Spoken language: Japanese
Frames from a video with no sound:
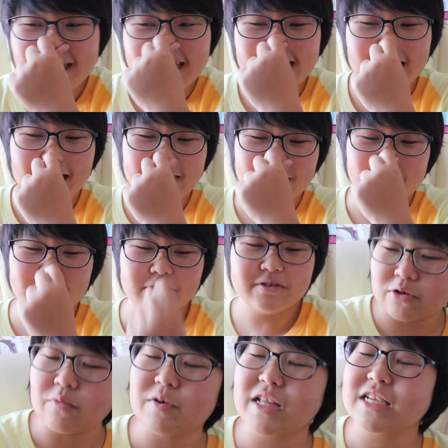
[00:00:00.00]
なんかあの、
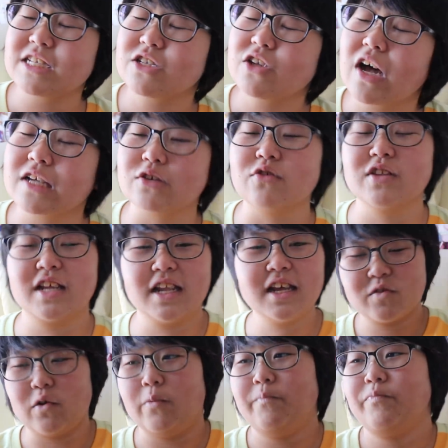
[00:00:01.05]
友達と遊んだね。
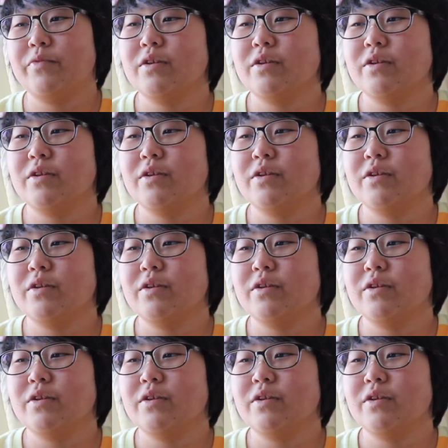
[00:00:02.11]
そう。